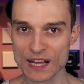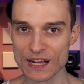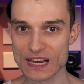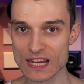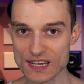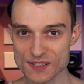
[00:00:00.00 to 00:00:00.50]

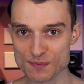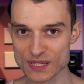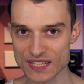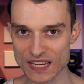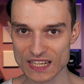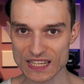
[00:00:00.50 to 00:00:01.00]
Lass
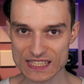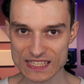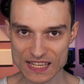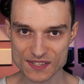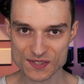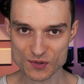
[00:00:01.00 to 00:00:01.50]
mich gerne
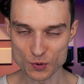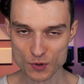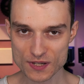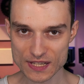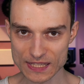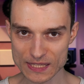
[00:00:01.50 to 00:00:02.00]
jetzt
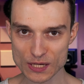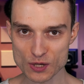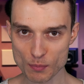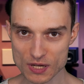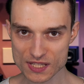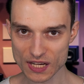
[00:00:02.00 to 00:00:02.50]
unten in den
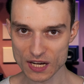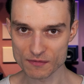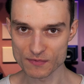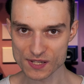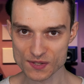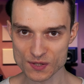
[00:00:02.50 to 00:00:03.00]

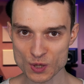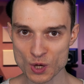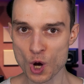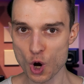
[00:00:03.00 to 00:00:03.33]
Kommentaren wissen,